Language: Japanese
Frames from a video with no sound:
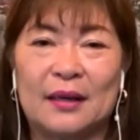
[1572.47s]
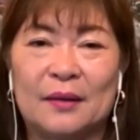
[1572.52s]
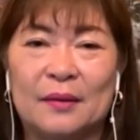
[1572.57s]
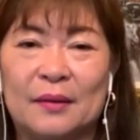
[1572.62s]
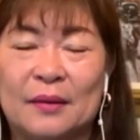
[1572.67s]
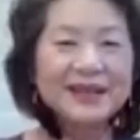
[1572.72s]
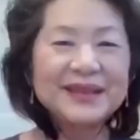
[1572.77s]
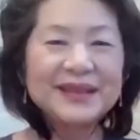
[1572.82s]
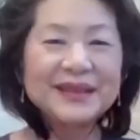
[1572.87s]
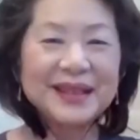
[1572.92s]

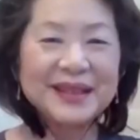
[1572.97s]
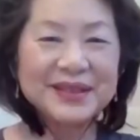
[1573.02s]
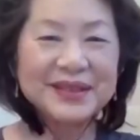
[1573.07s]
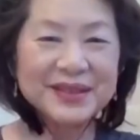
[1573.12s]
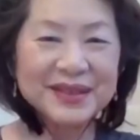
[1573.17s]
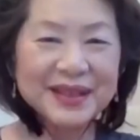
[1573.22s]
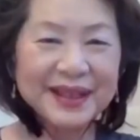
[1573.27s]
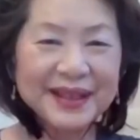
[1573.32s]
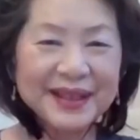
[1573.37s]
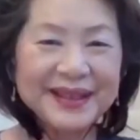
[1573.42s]
かに
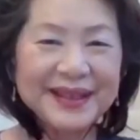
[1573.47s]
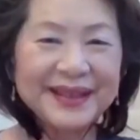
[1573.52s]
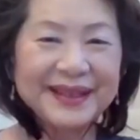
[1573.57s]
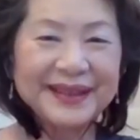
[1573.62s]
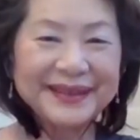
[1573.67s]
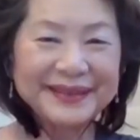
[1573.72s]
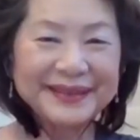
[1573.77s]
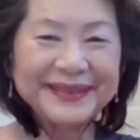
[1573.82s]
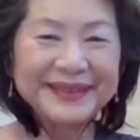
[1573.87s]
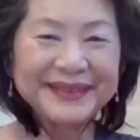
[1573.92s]
確かに、
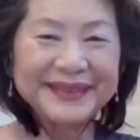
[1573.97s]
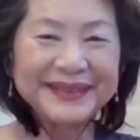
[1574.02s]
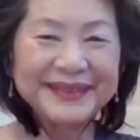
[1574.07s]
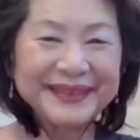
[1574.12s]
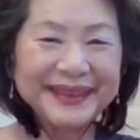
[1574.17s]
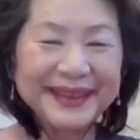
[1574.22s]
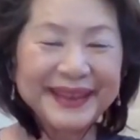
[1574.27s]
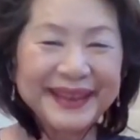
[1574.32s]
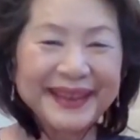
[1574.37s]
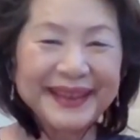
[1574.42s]

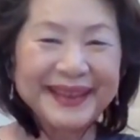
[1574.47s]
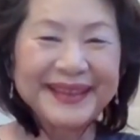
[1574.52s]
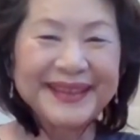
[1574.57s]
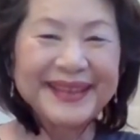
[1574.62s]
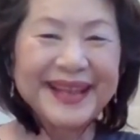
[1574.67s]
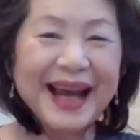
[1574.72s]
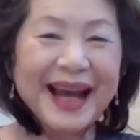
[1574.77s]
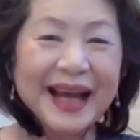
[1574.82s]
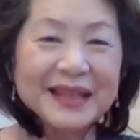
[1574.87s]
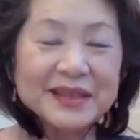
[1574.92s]
はい、う
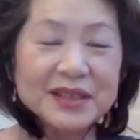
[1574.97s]
ん、いや